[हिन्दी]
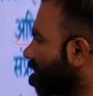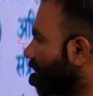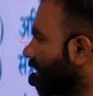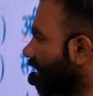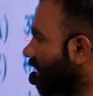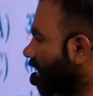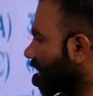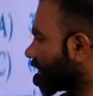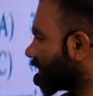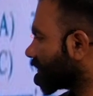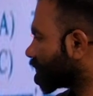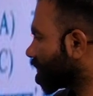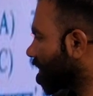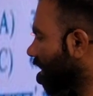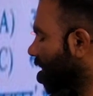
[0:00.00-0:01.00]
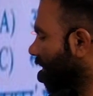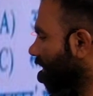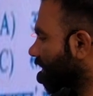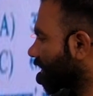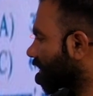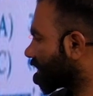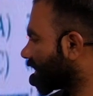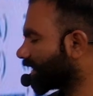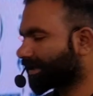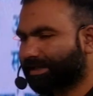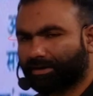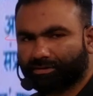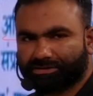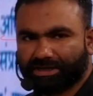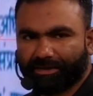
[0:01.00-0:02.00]
बनाकर तो यहाँ पे कर क्या
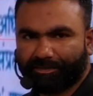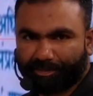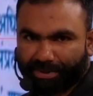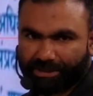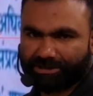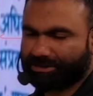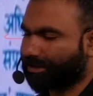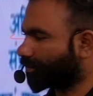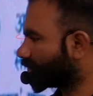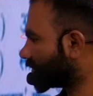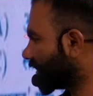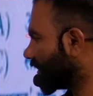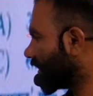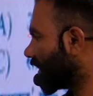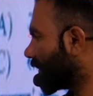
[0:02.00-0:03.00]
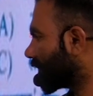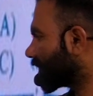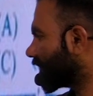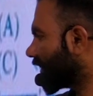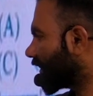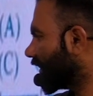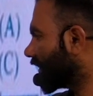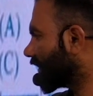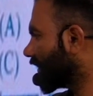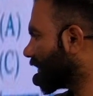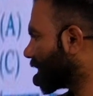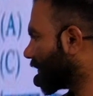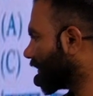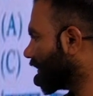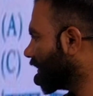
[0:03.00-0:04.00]
होता है प्रत्यय होता है ये आप देख लेंगे यहाँ
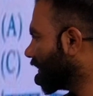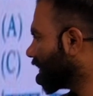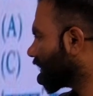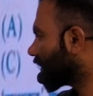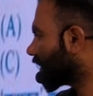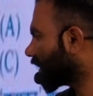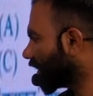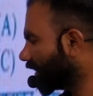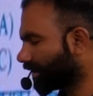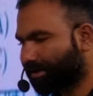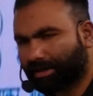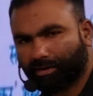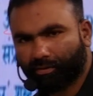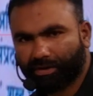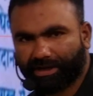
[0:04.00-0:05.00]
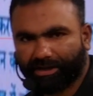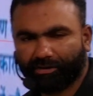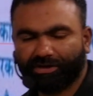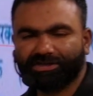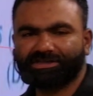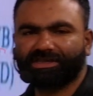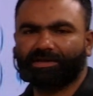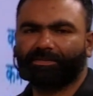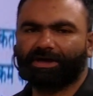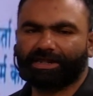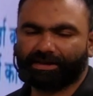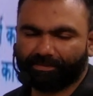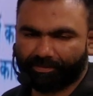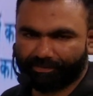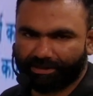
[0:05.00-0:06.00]
पे कर लिखा हुआ है और इसके
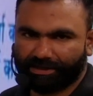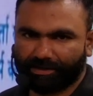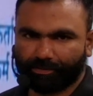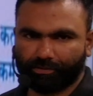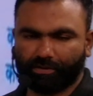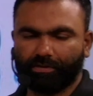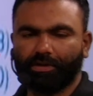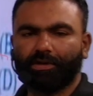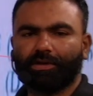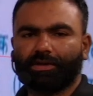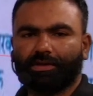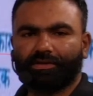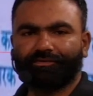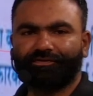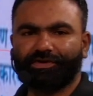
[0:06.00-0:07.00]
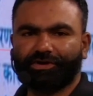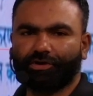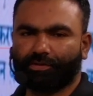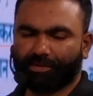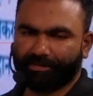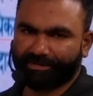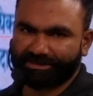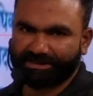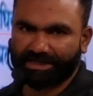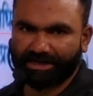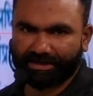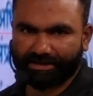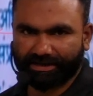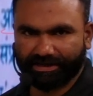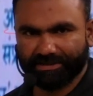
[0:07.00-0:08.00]
बारे में मैंने आपको वीडियो में बता
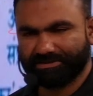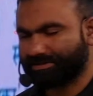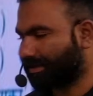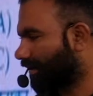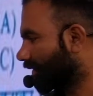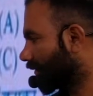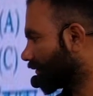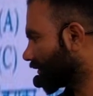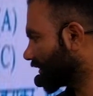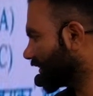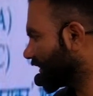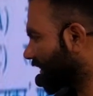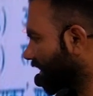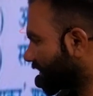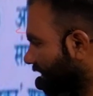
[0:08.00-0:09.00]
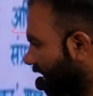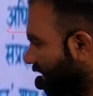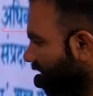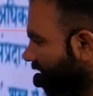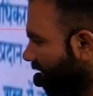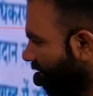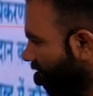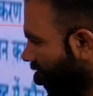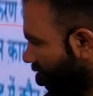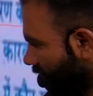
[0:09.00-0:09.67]
रखा है और ये देखिए सारी वीडियो